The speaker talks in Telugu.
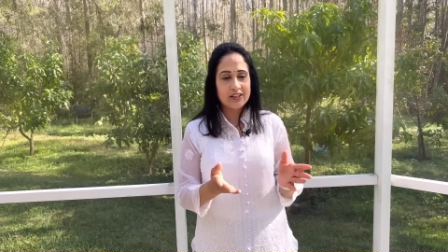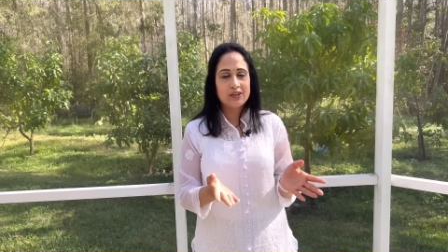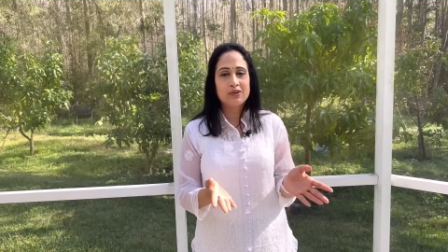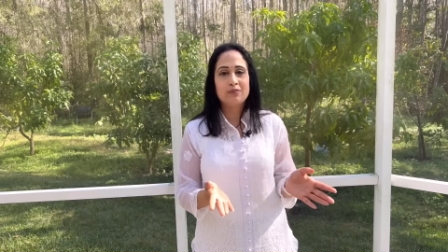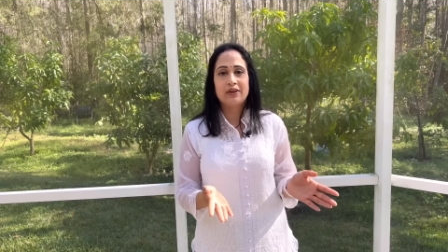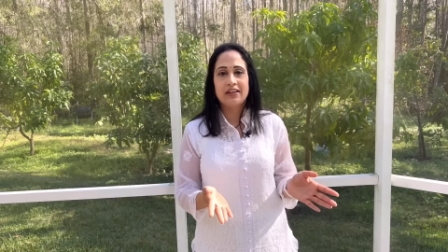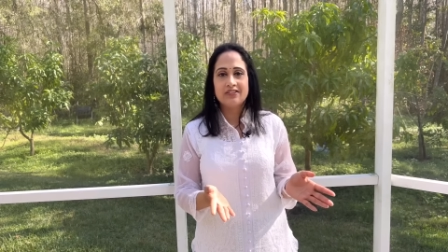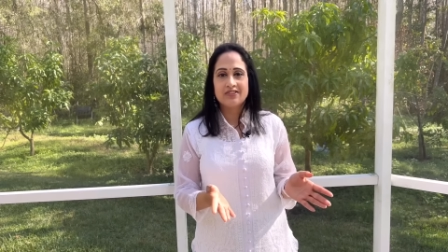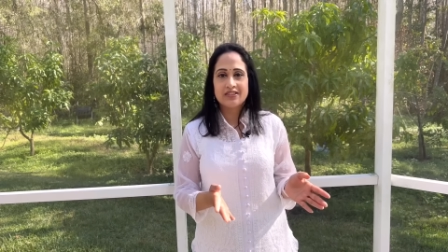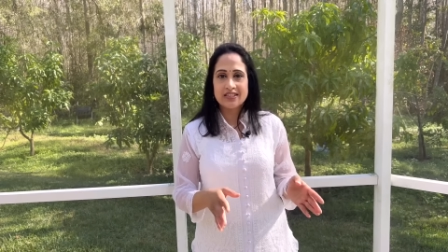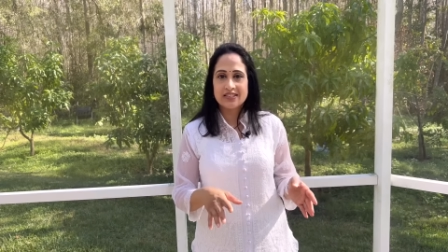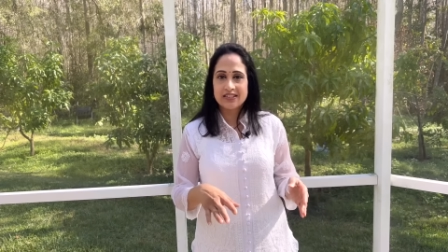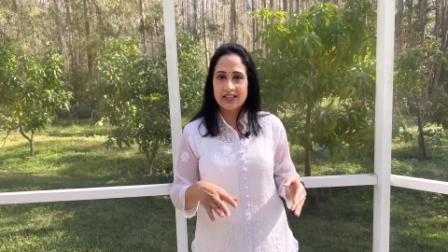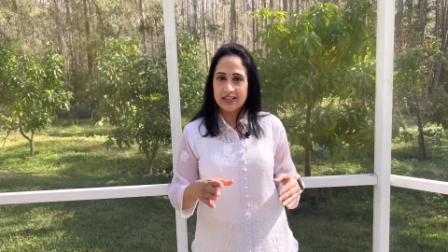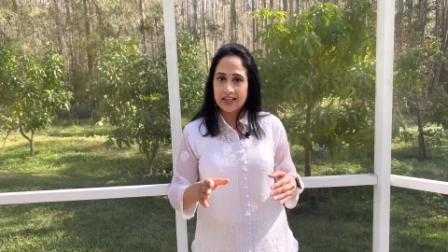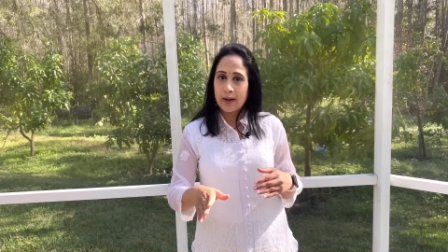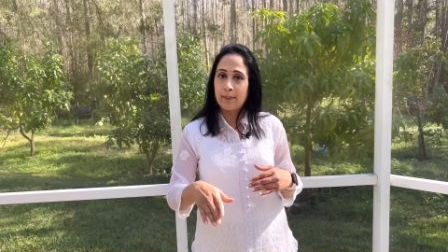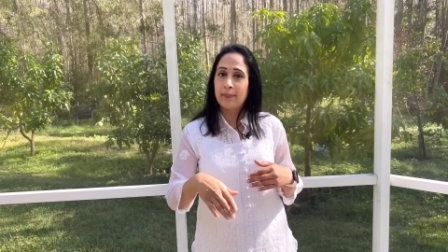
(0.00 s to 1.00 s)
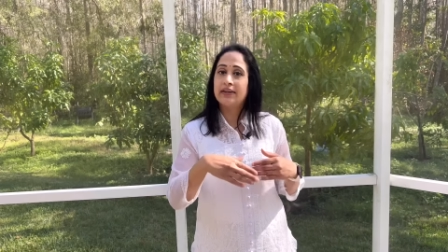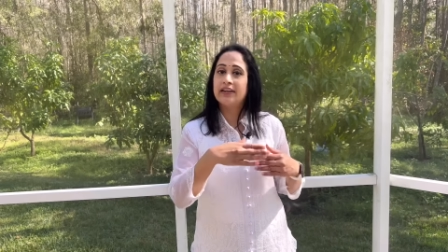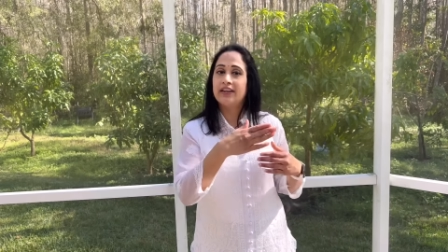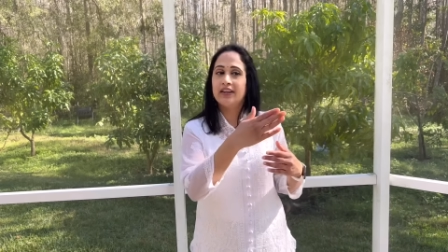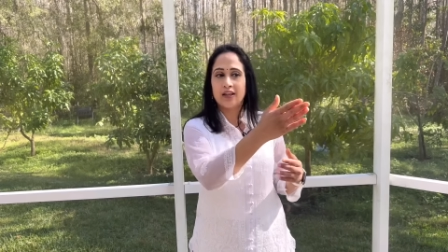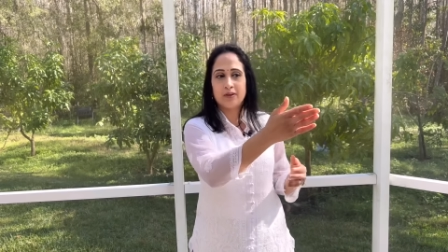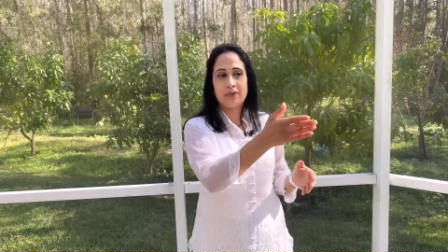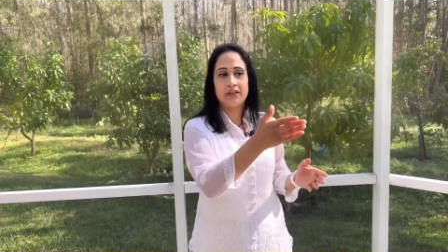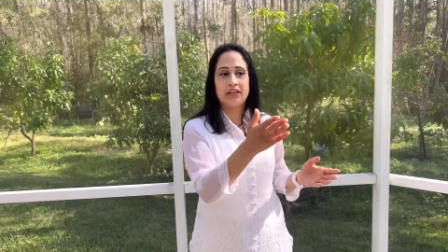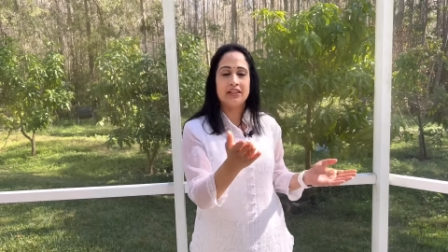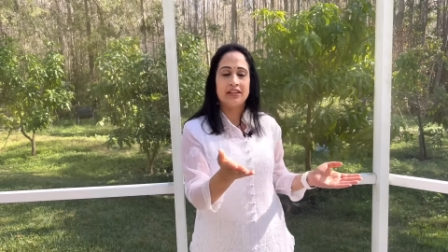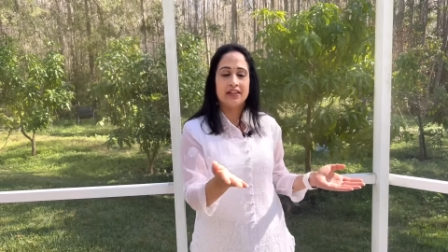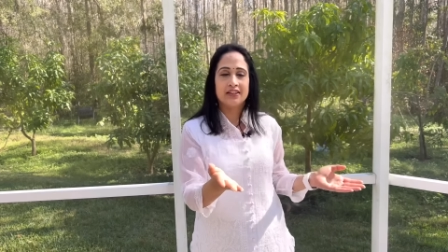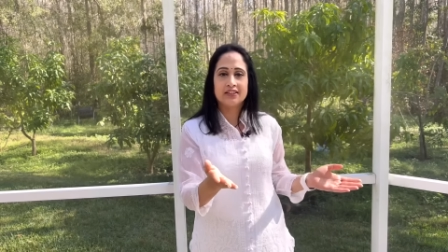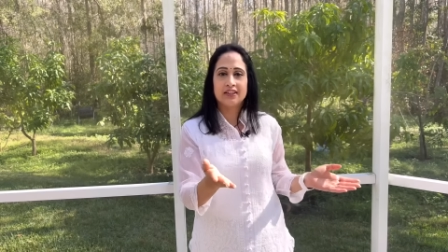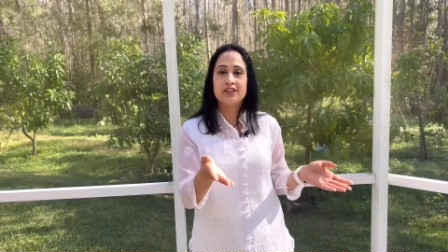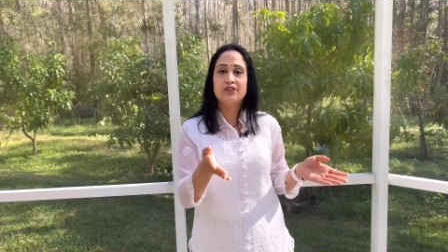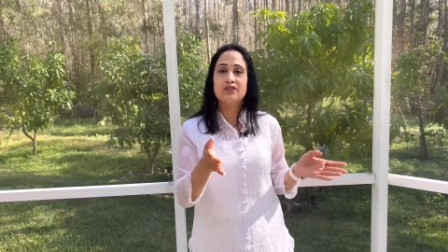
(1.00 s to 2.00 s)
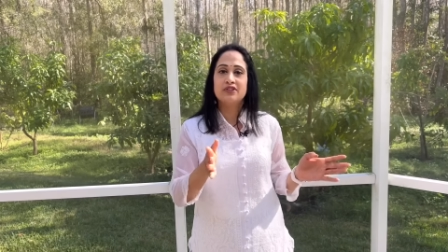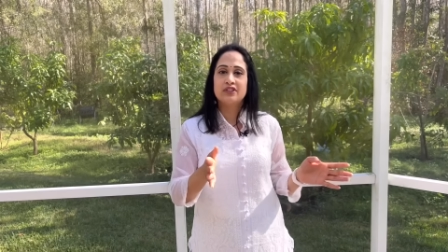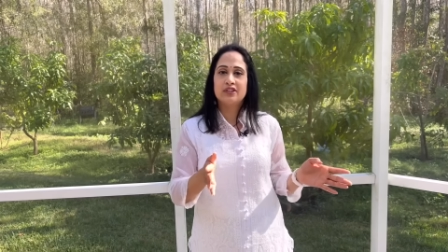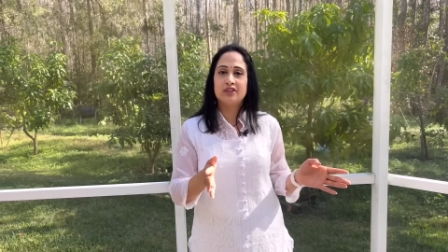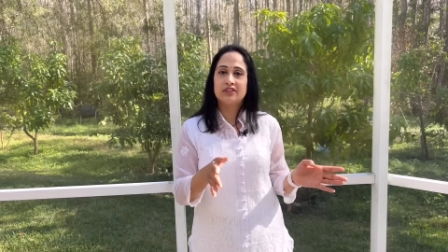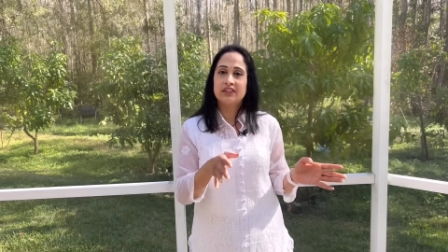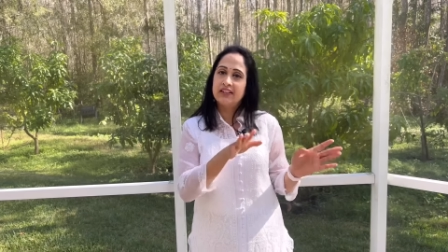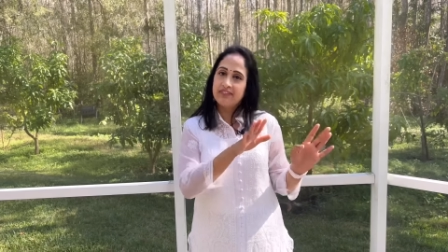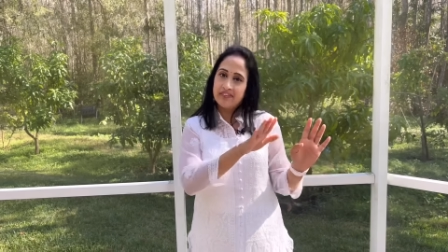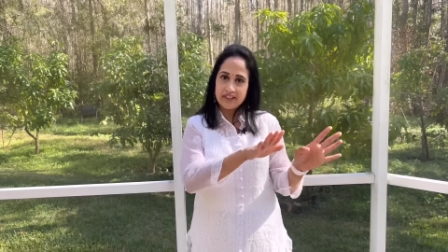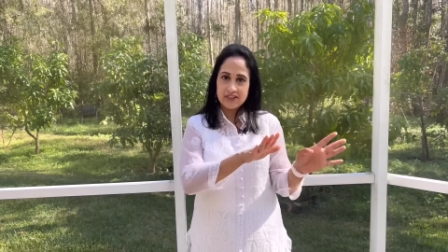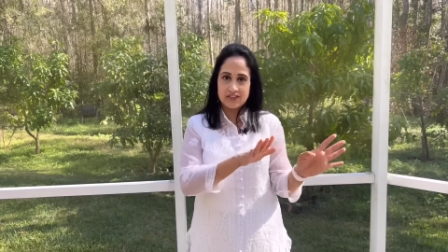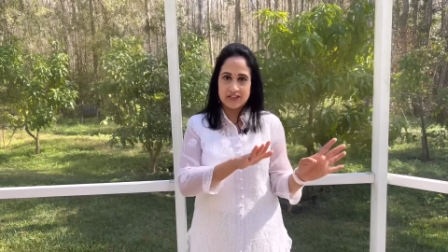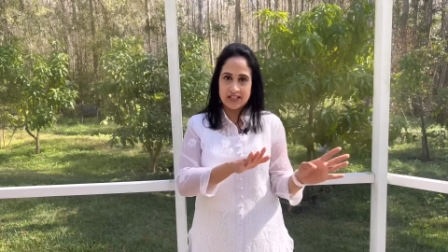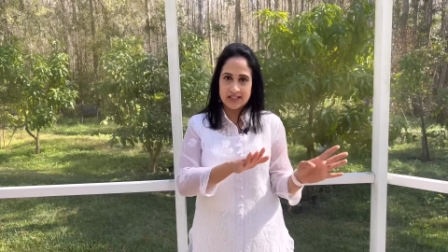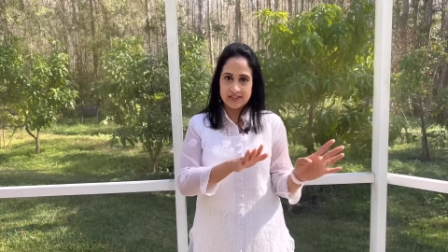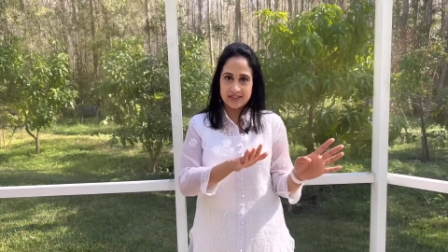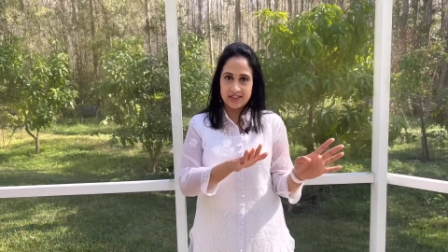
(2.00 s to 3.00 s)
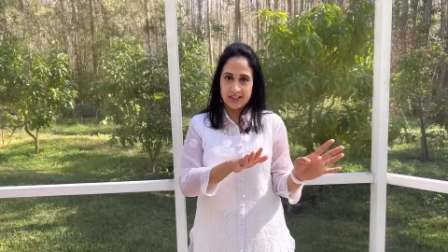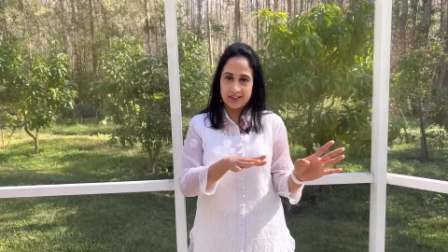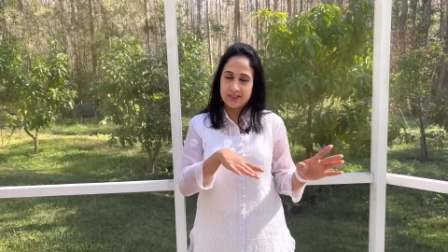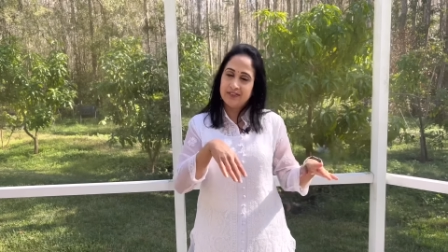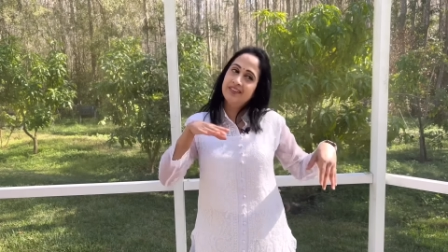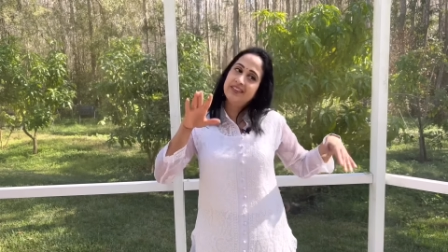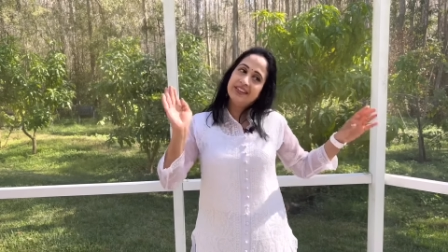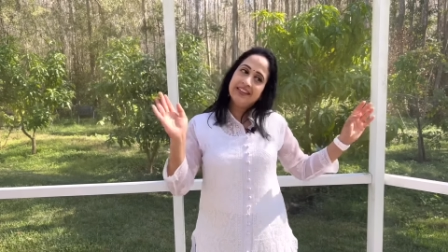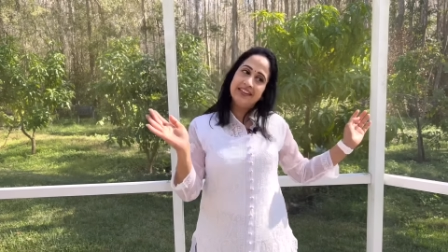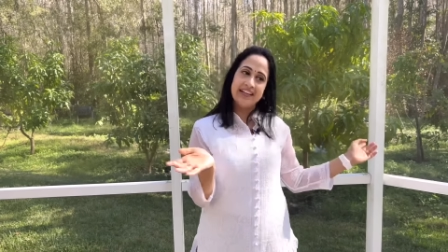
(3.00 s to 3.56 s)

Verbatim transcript: నేను బిలీవ్ చేశాను కాబట్టి నేను మీకు ఇదంతా యూజ్ అవుద్దని వీడియో చేస్తున్నాను